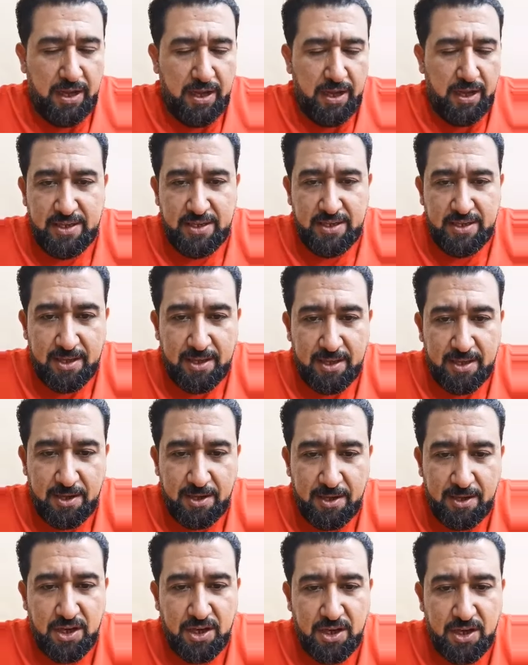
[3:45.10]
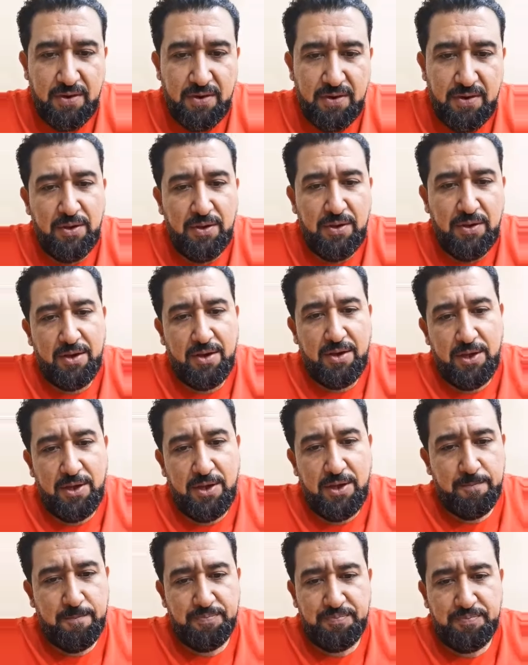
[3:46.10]
والله حسك تنقد شرف لا والله
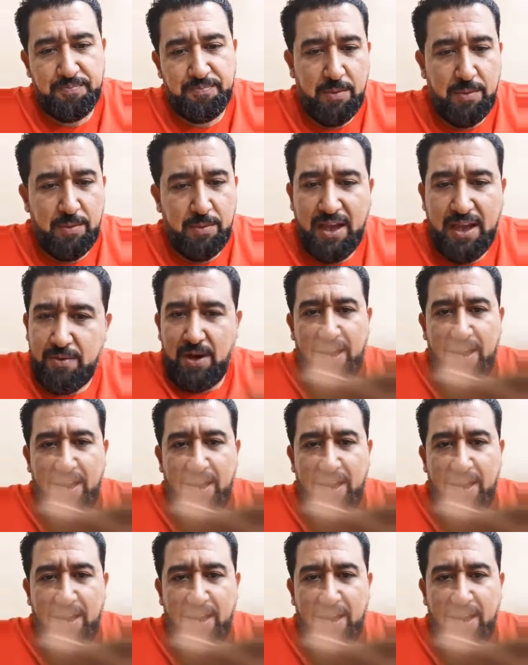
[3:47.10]
اخوي هي مو